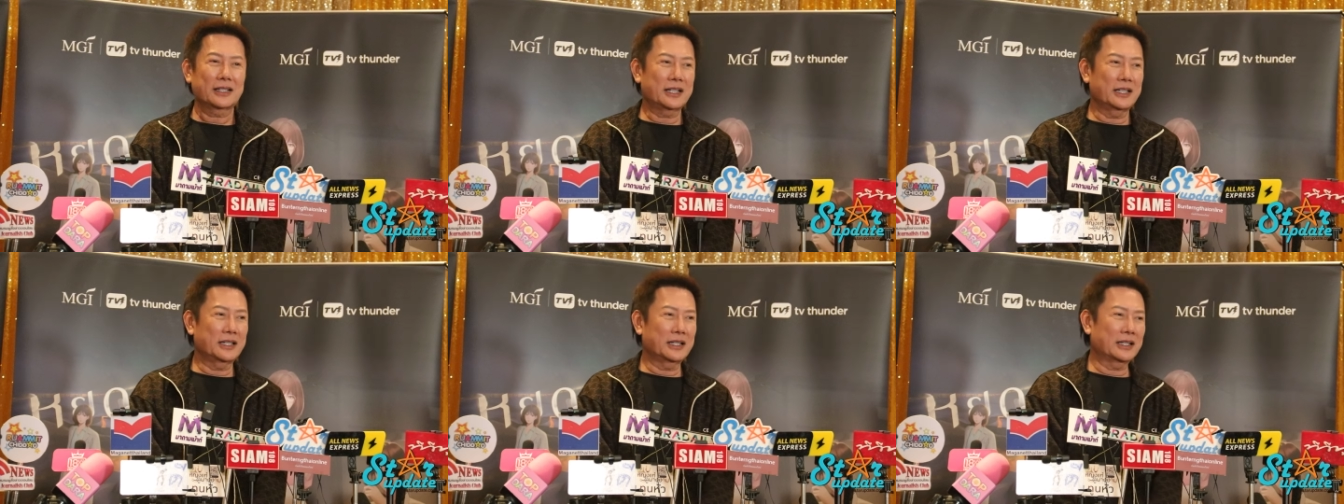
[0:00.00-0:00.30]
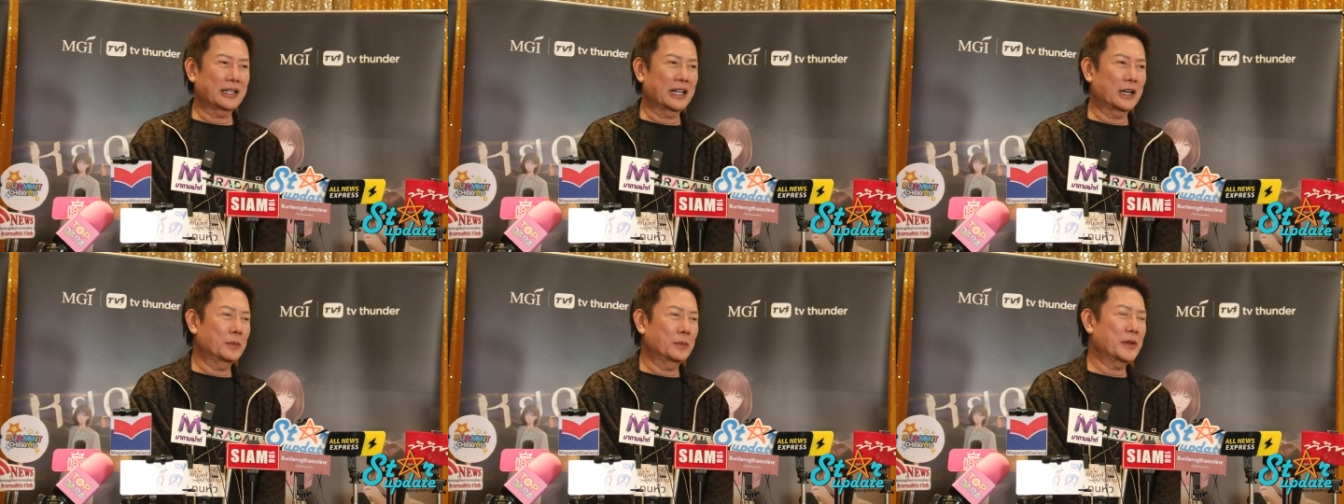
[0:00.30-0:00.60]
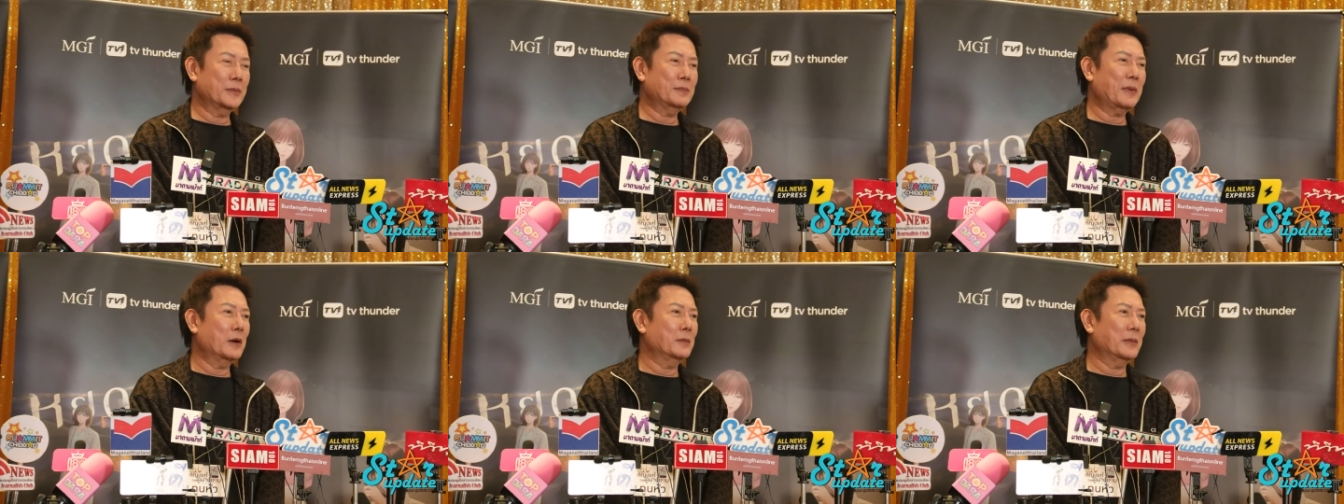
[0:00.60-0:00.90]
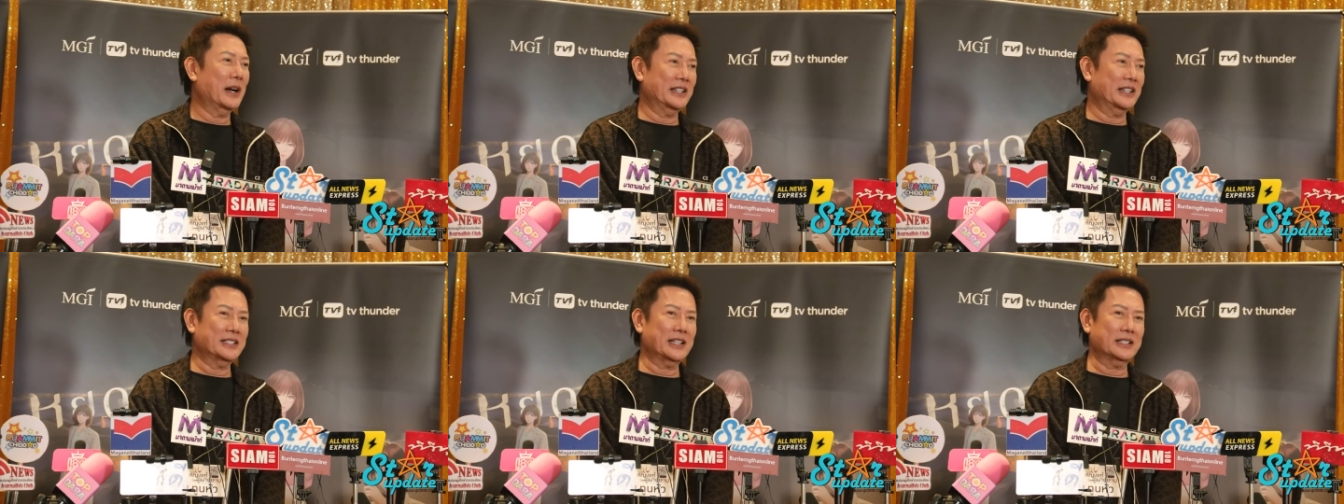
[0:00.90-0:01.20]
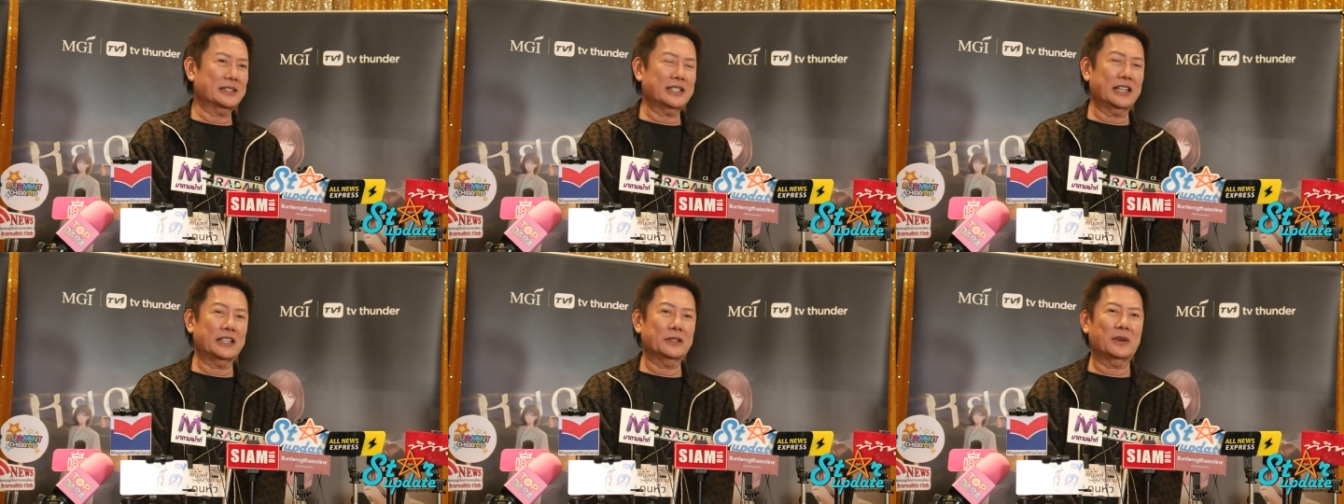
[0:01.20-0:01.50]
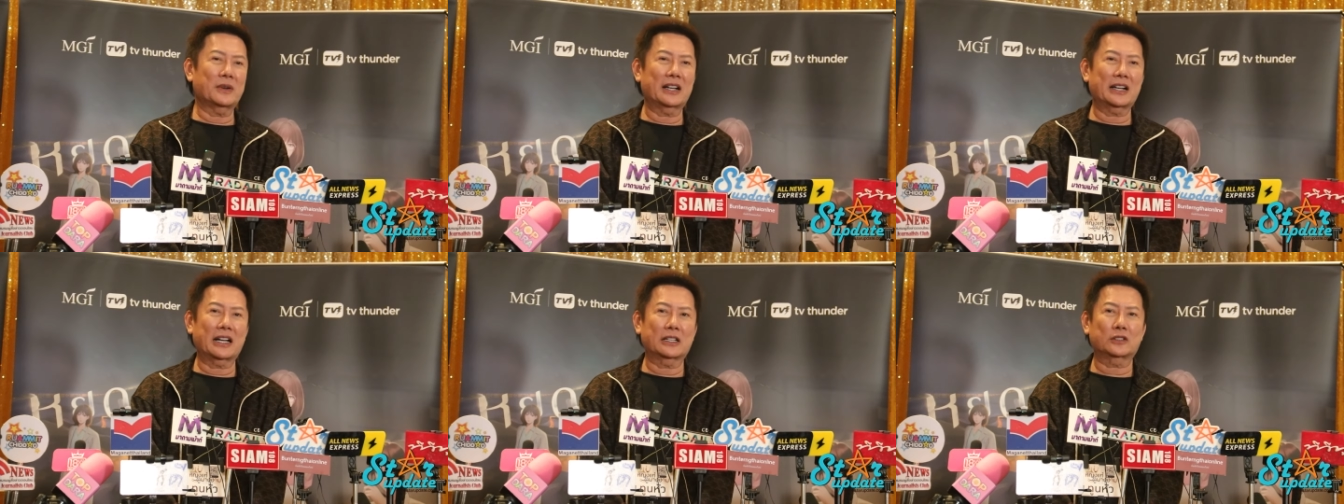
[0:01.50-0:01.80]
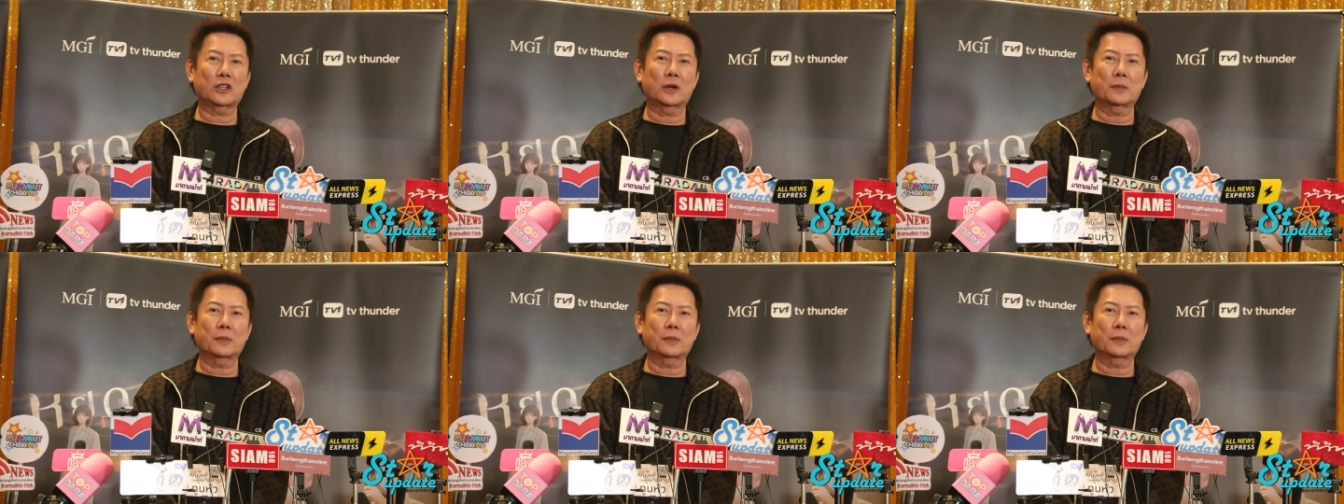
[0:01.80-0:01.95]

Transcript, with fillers: คือเรามีเป้าหมายชัดเจนว่าเรา